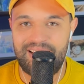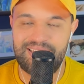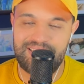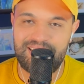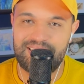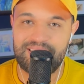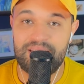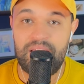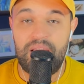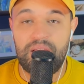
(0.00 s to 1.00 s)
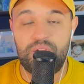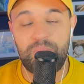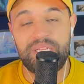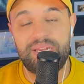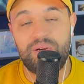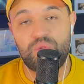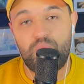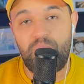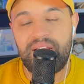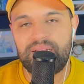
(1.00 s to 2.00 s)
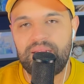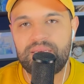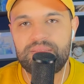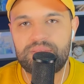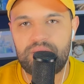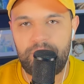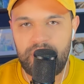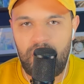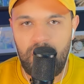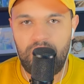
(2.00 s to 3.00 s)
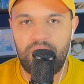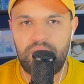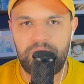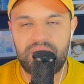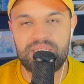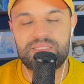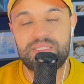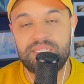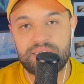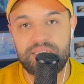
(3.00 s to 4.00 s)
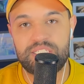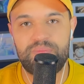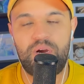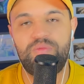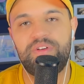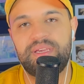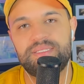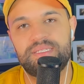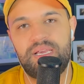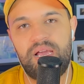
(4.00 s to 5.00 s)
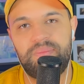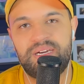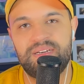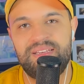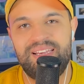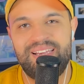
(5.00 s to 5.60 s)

الهلالي اليوم غادي نعاود لكم واحد القصة من أغرب القصص اللي تقدر تسمعهم في حياتك كاملة